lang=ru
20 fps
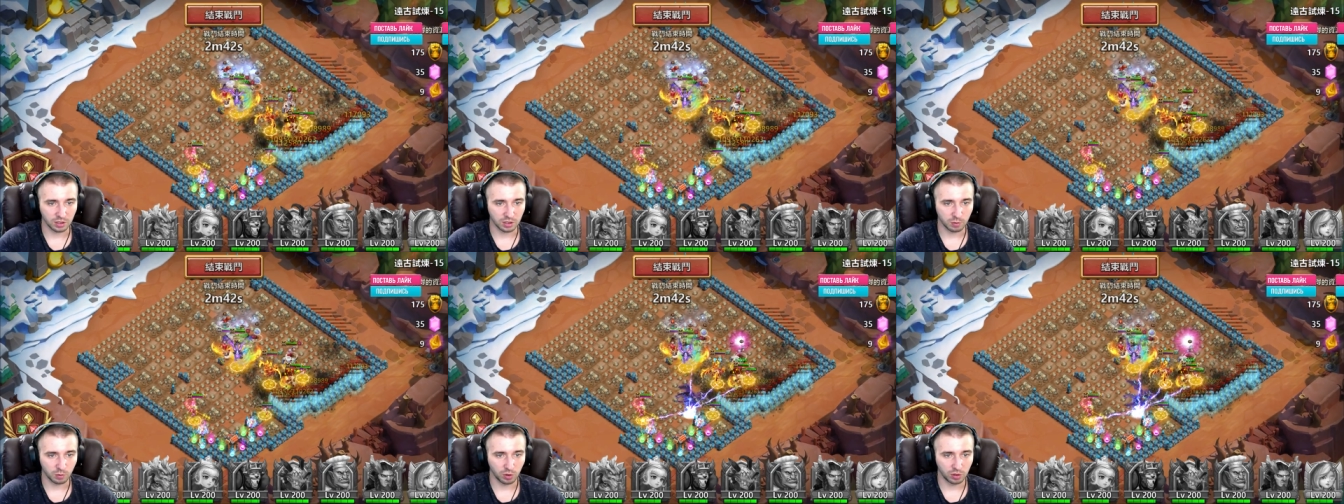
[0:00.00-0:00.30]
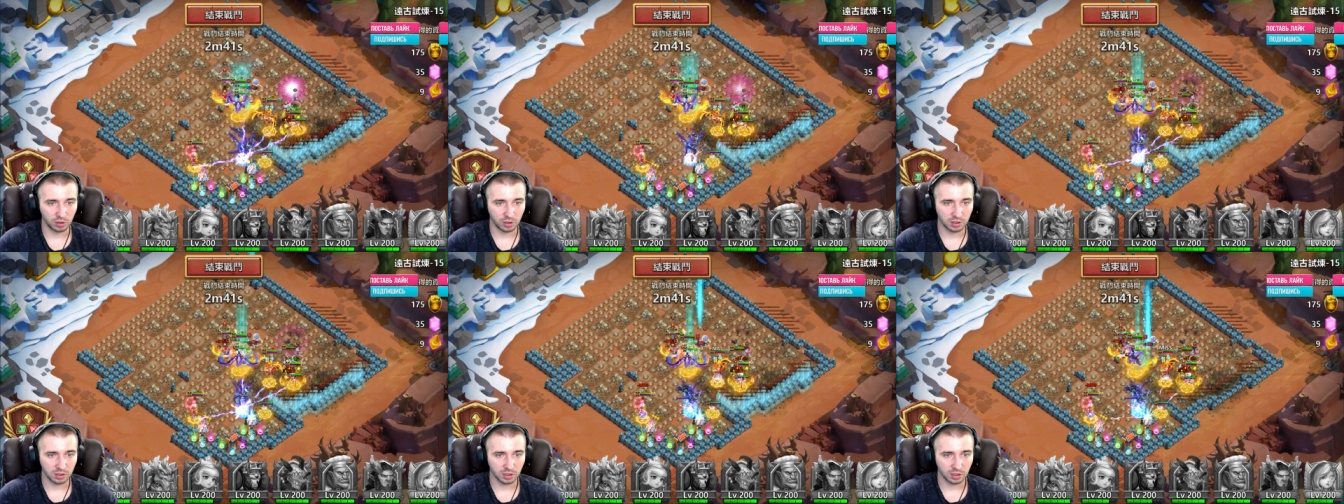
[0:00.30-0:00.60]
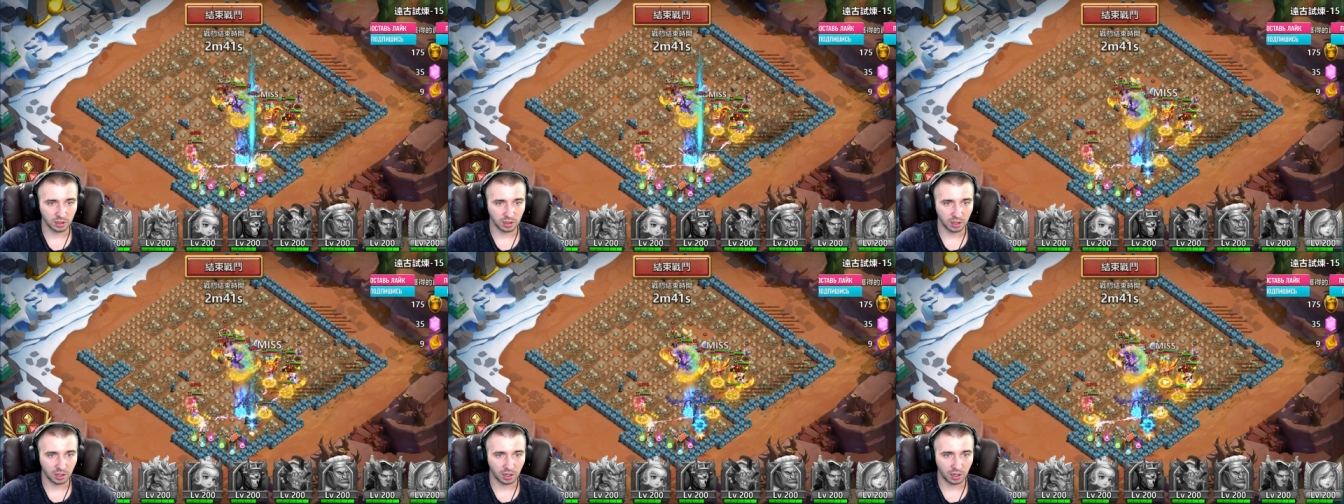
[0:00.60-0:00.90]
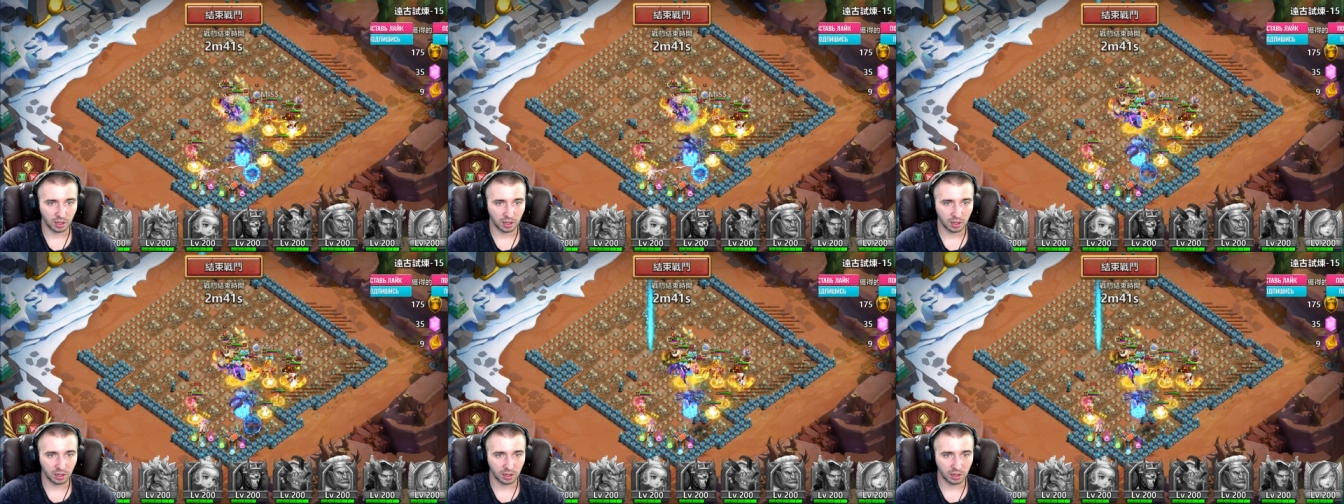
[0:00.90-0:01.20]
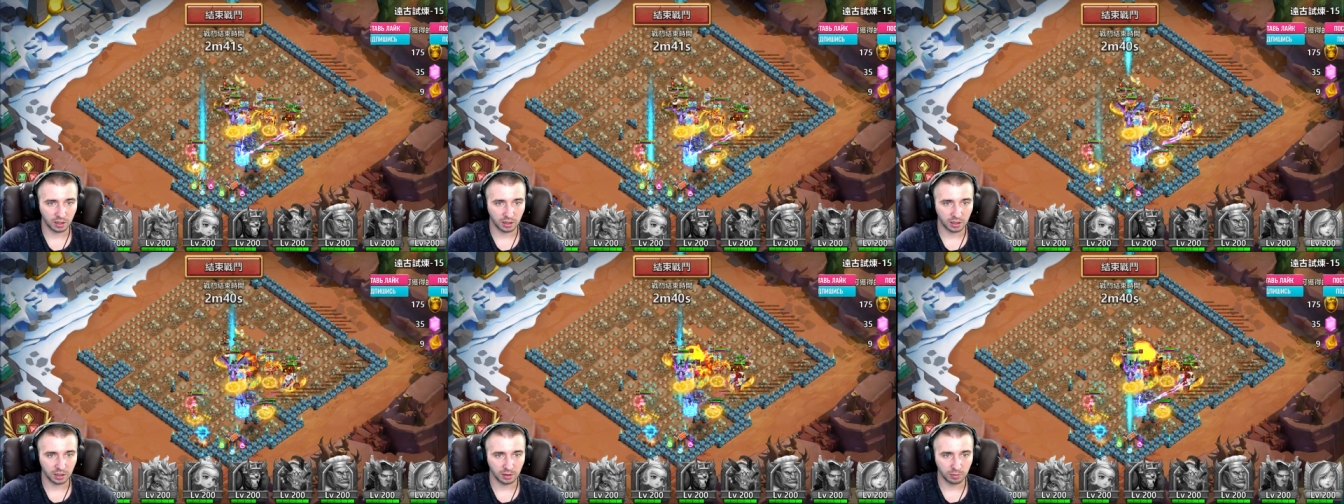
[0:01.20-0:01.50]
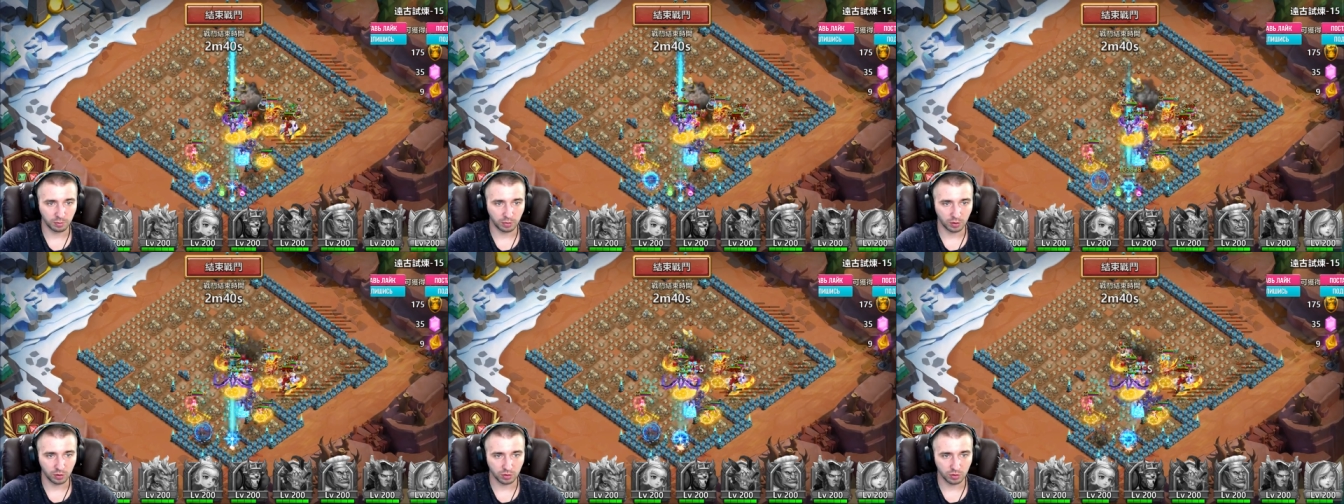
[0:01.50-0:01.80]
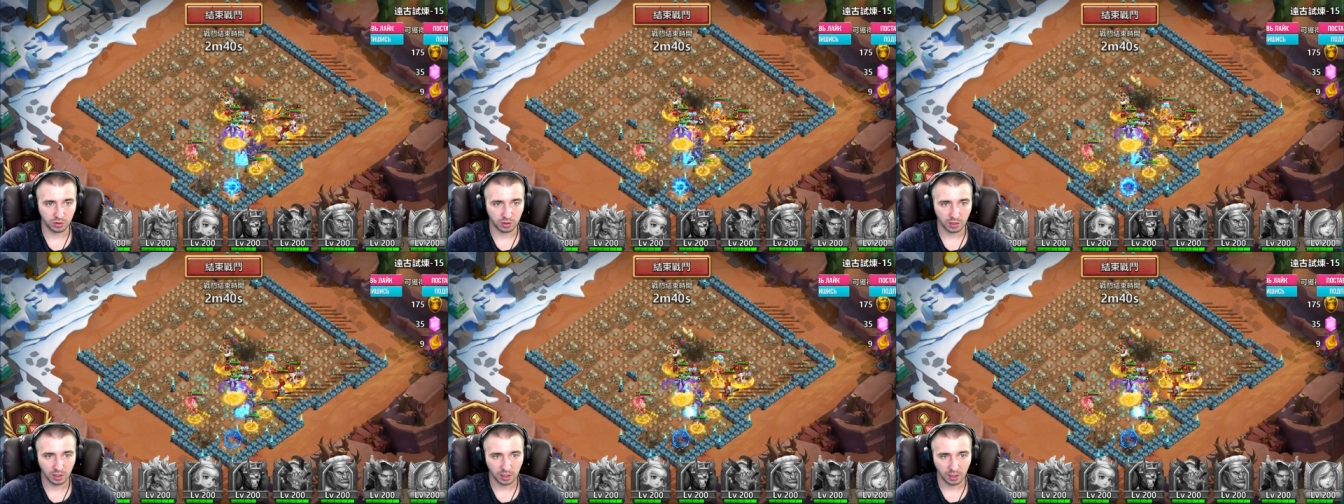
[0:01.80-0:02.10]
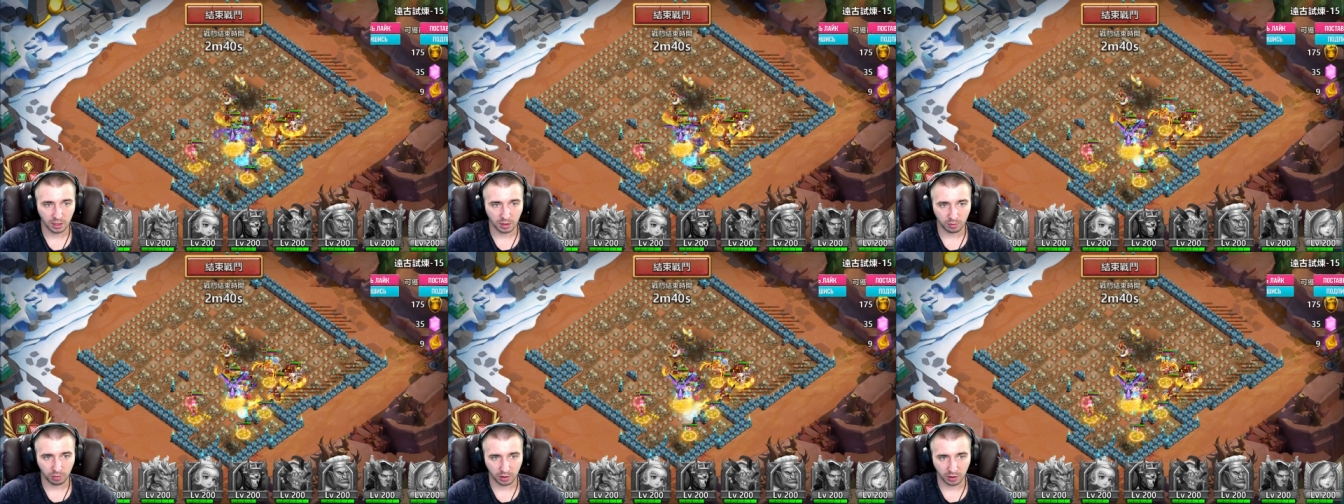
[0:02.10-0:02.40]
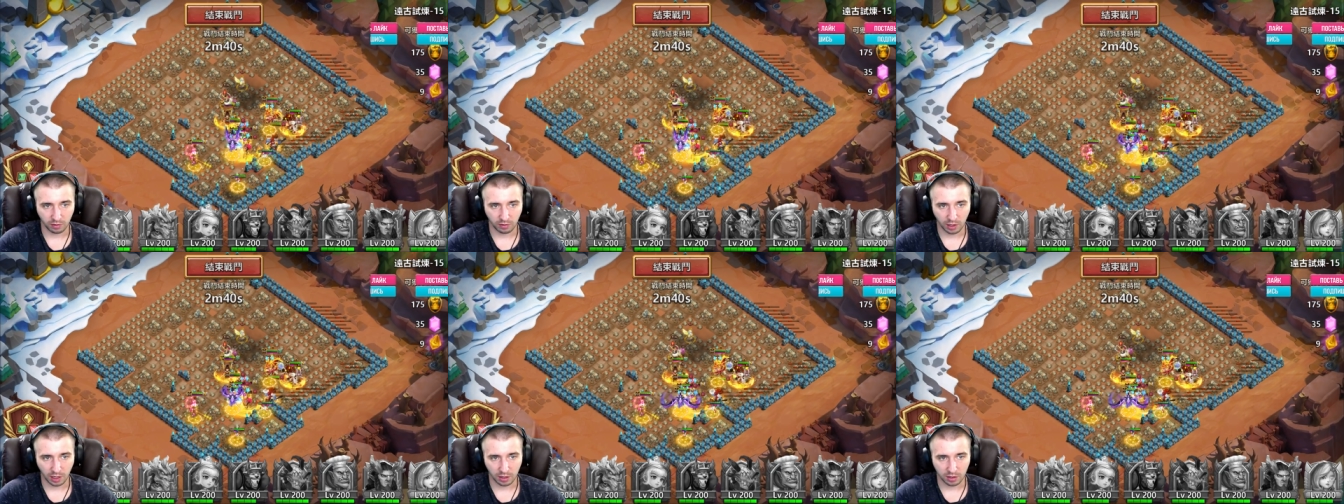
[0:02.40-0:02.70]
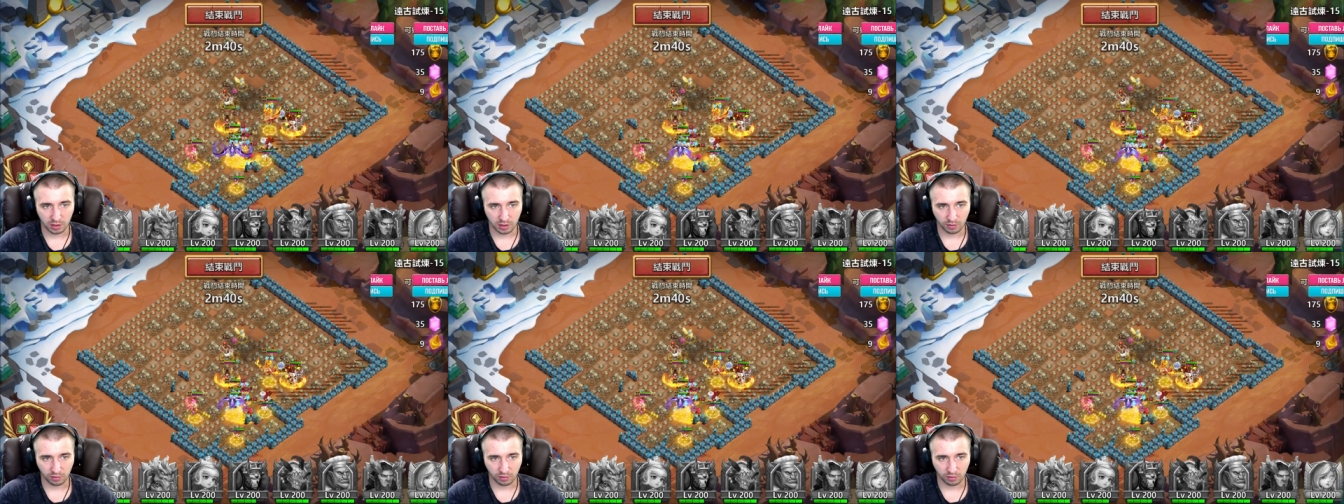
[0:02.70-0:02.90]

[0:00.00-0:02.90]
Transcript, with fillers: смотрится на... И плюс появляется